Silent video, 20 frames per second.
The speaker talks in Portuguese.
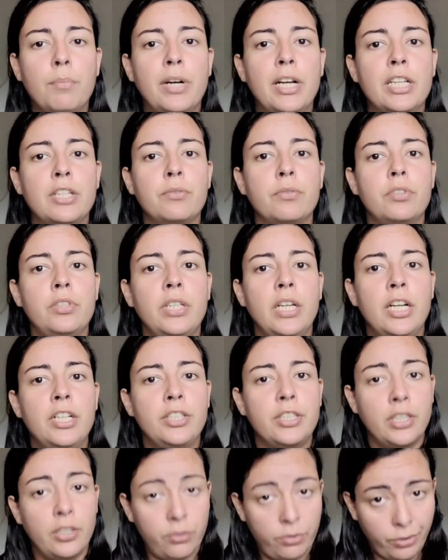Mas você
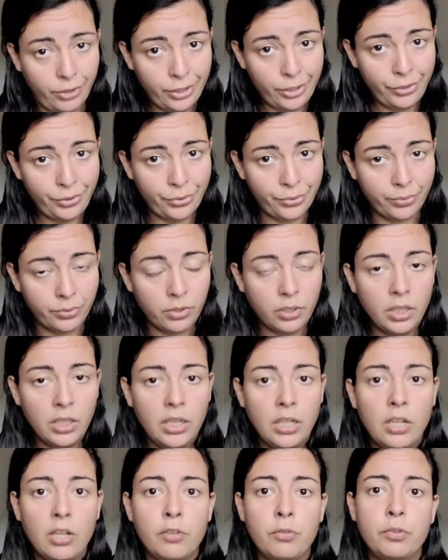acha que é só isso?
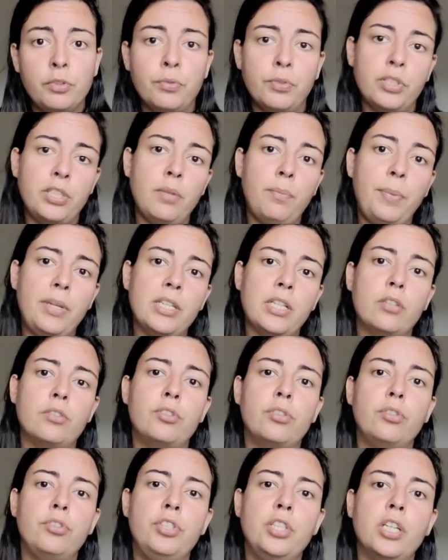Se você pensar no
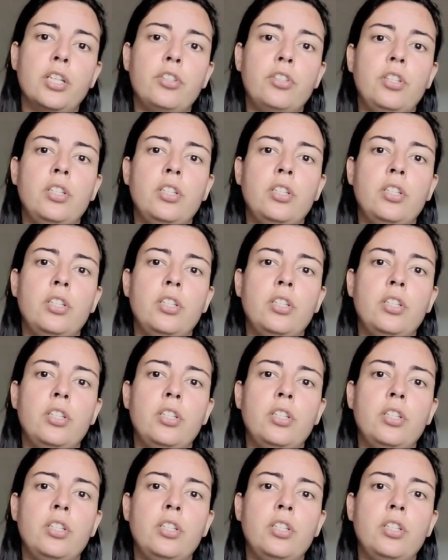seu dia a